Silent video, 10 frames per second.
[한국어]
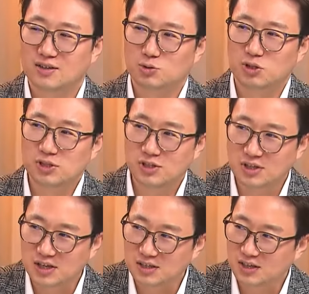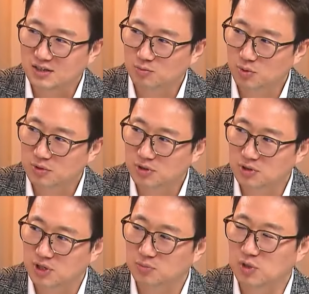또 실제 데이터를
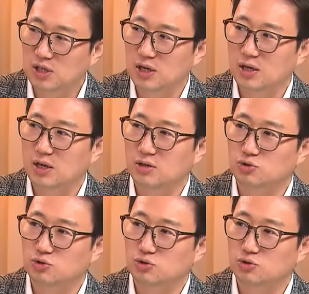보면은 금리가